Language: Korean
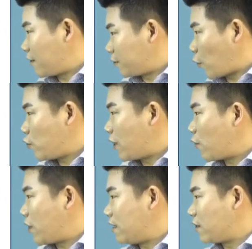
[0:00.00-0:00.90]

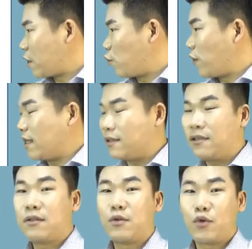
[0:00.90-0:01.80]
소유하고 있는
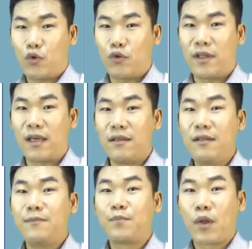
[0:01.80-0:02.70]
경우에는 주택을